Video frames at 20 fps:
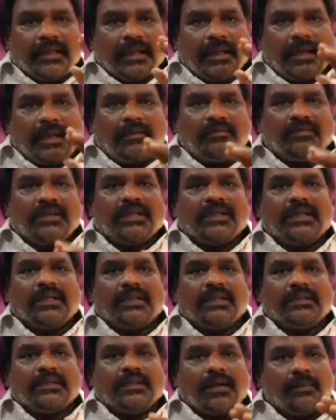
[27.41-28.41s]
ஏன்
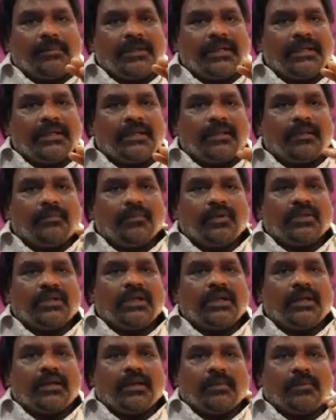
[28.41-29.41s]
வருகிறது அப்படின்றத
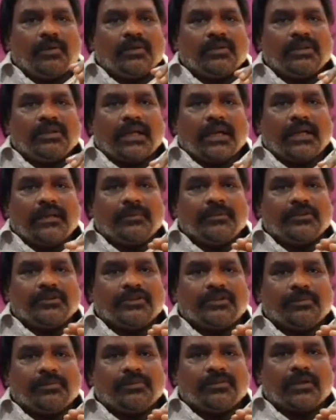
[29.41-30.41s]
முதல்ல நம்ம வந்து
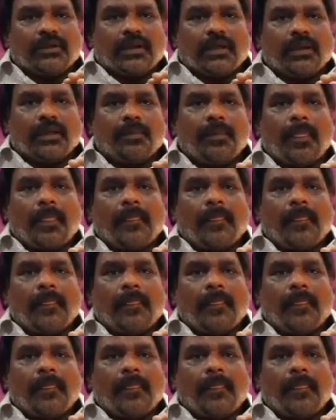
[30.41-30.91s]
கண்டுபிடிச்சிட்டோம்னு சொன்னால்